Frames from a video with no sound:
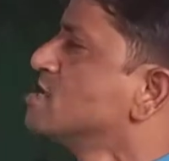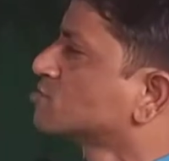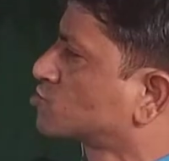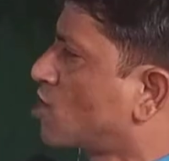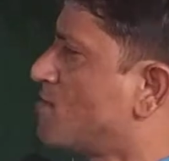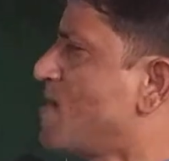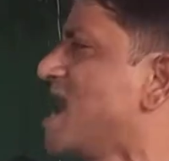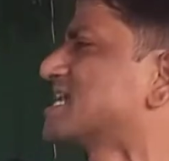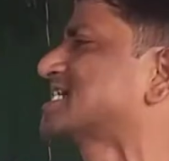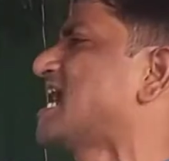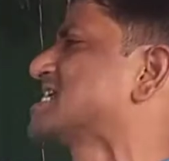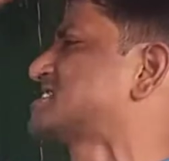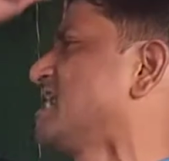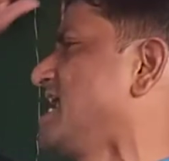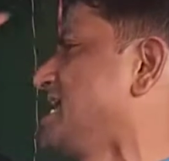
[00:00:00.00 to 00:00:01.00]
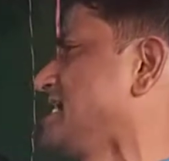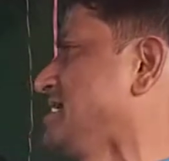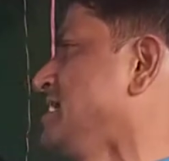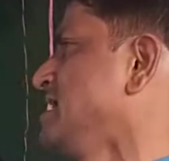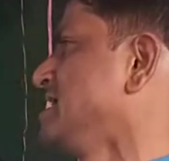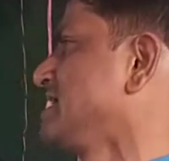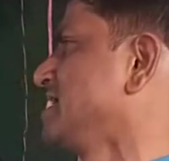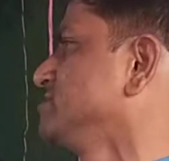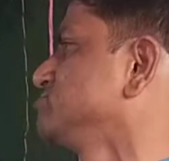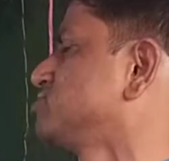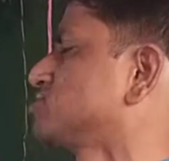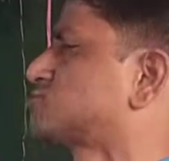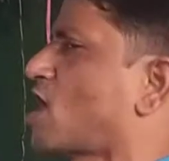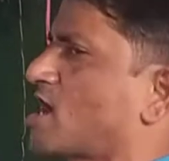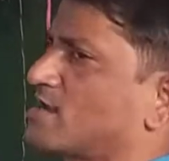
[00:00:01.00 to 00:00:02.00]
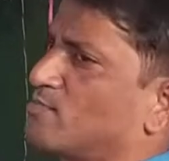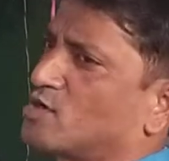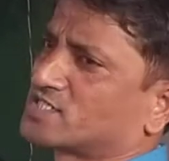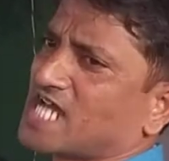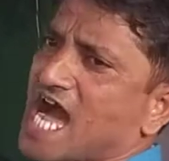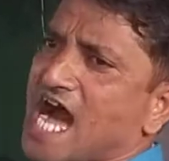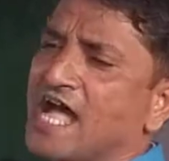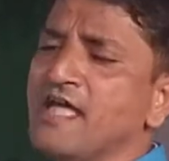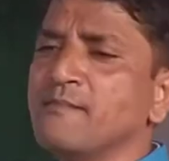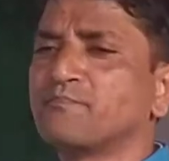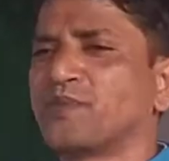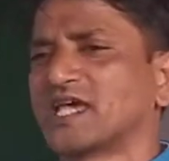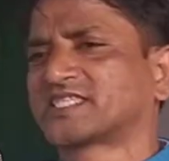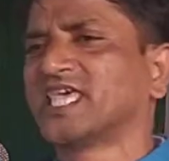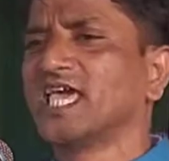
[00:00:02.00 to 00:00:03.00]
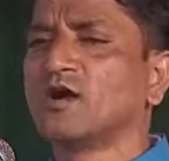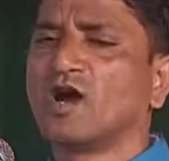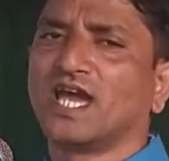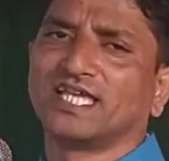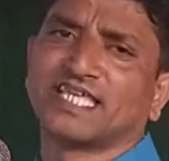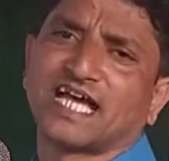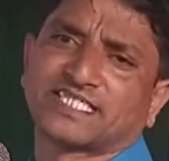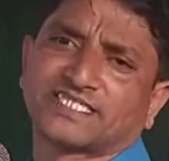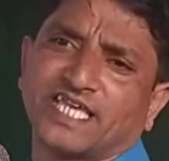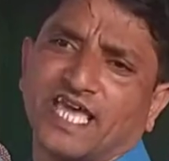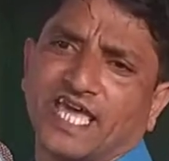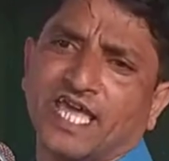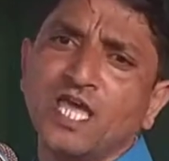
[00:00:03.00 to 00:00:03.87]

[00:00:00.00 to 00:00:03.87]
তোমার কাছেই হিন্দু ধর্মটা বেশি হয়ে যাচ্ছে